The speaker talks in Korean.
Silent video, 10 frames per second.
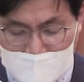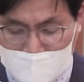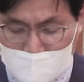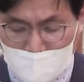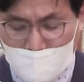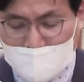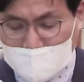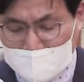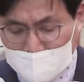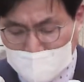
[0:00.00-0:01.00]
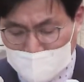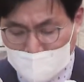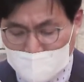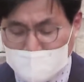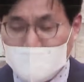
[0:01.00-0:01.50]
이런 허황된 삶의
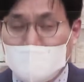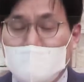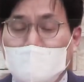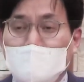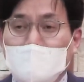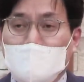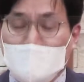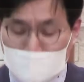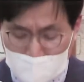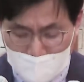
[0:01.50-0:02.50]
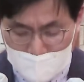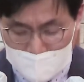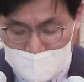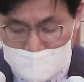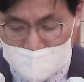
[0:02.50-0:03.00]
철학이 우리의
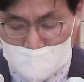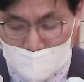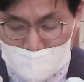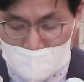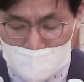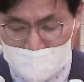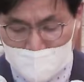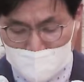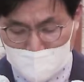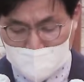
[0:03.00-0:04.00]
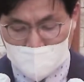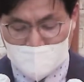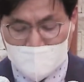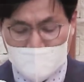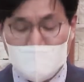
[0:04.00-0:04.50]
인생을 어떻게 한다는
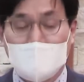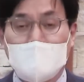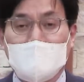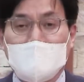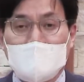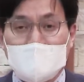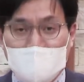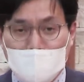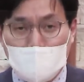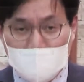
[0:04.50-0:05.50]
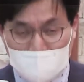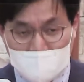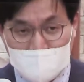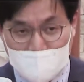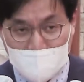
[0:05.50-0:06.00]
것입니까?
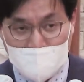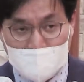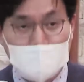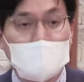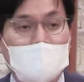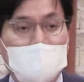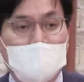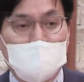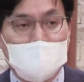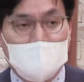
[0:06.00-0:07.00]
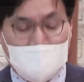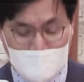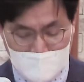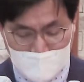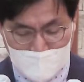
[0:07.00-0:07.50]
사로잡는다라고 말씀합니다.
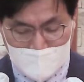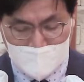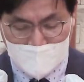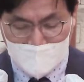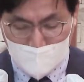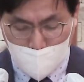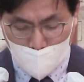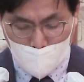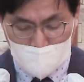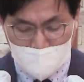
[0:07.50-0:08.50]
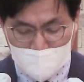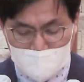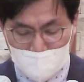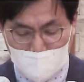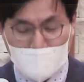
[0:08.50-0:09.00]
포로로
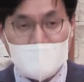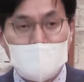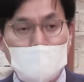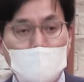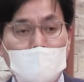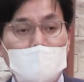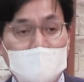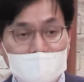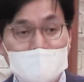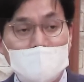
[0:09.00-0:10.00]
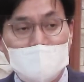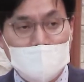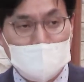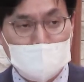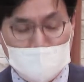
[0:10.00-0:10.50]
삼아서 빼앗고
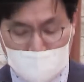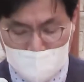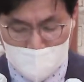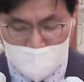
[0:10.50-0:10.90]
탈취한다는 것입니다.